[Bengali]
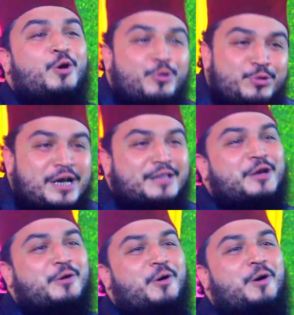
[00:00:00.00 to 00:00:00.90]

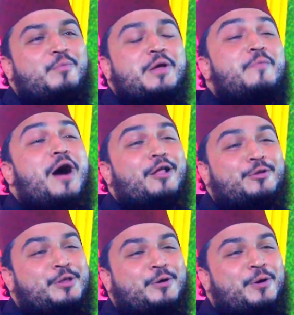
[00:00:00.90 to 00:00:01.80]
রোজাতে কম
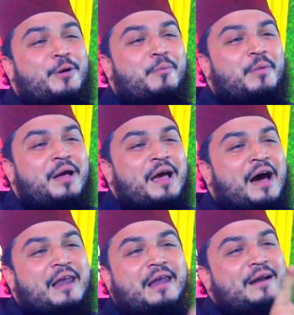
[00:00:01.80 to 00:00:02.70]
ইবাদতে কম
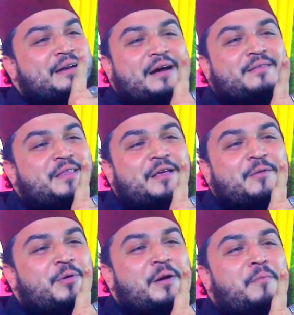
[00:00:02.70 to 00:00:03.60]
আল্লাহ ডাক দিয়ে
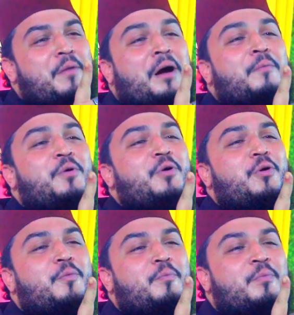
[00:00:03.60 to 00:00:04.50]
বলে মাহবুব